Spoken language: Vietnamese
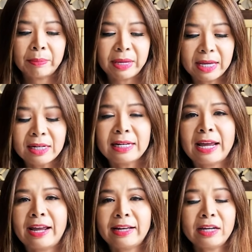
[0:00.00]
bị ít
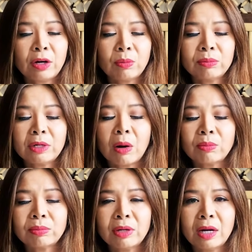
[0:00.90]
hàng hay không
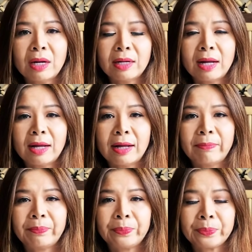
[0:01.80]
không
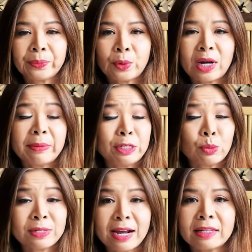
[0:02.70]
um, hoặc là bị
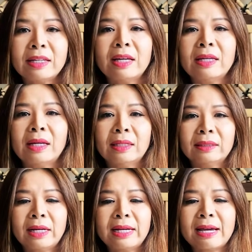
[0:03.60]
trục trặc gì,
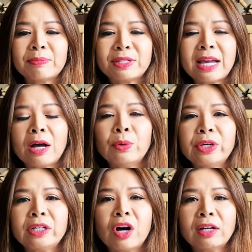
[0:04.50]
thì làm sao
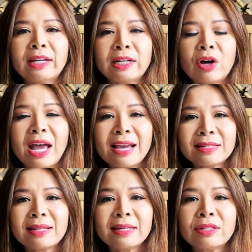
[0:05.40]
Uyên có thể có
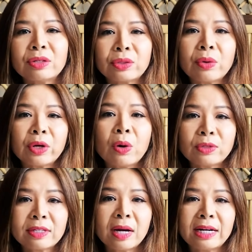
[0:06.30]
access được vô cái hồ
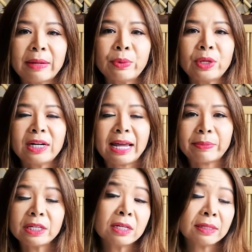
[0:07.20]
sơ để mà Uyên làm
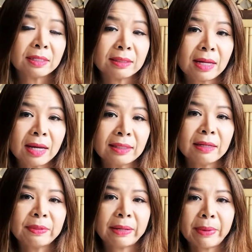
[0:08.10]
cái gì kế
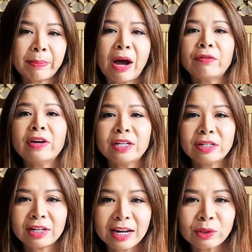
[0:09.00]
tiếp để mà bảo vệ
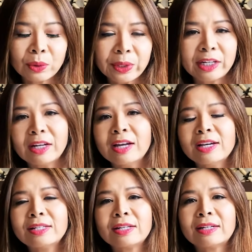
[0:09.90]
cho khách của Uyên.
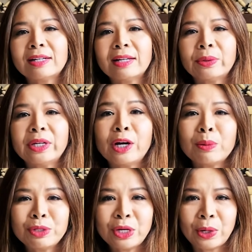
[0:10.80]
Cho nên là Uyên
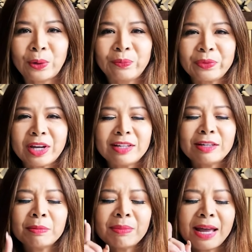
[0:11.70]
không chịu.
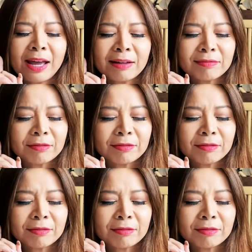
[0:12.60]
Nhưng mà